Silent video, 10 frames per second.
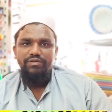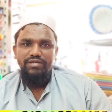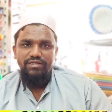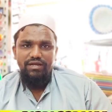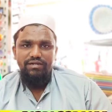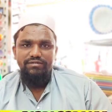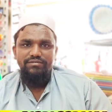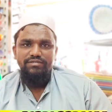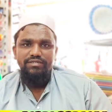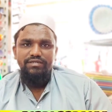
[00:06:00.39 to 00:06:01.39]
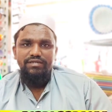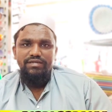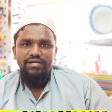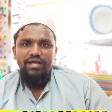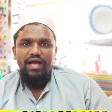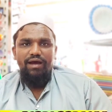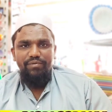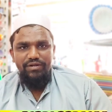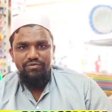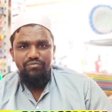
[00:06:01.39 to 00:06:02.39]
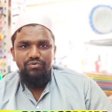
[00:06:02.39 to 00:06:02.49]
பெறுகிறான் அப்படின்னும்